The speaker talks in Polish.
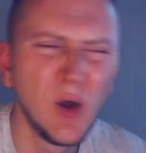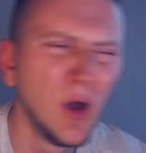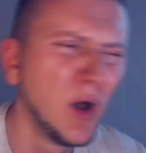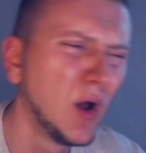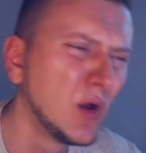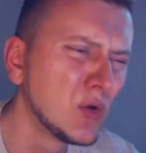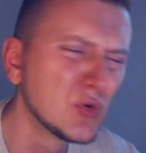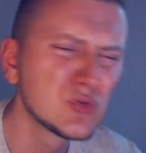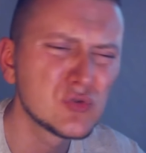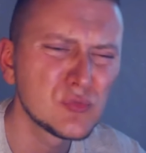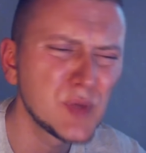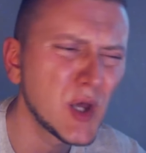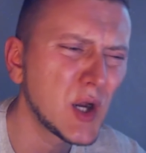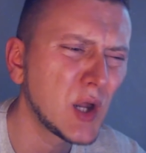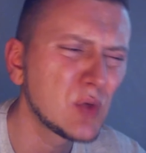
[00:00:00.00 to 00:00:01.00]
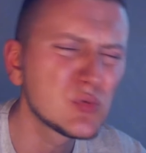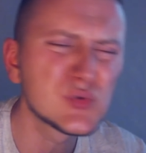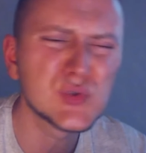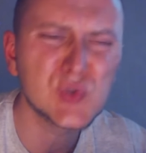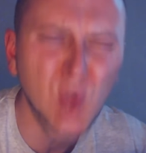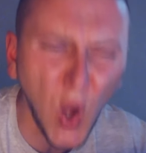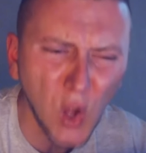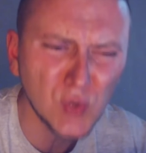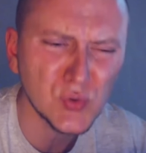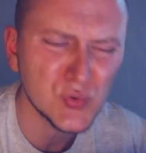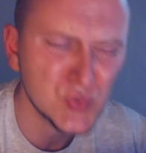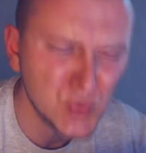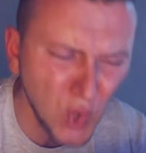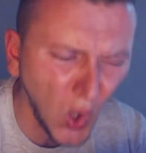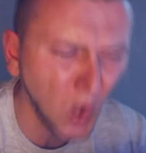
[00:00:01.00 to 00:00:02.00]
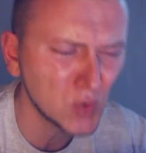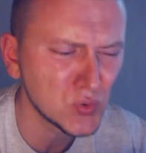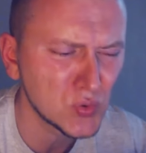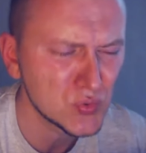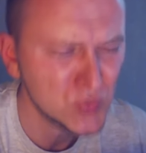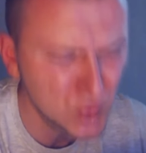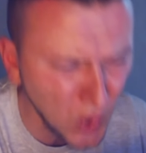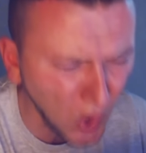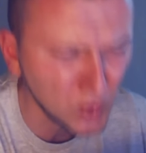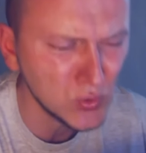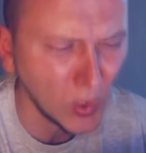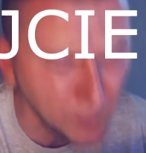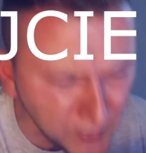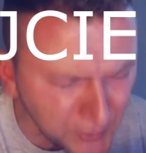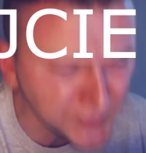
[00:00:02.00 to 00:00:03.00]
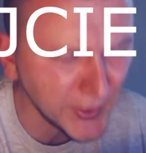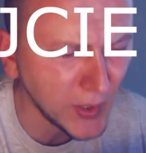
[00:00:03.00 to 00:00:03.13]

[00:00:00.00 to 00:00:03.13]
Eee, już umiera, już zgon, zgon, zgon, Dobry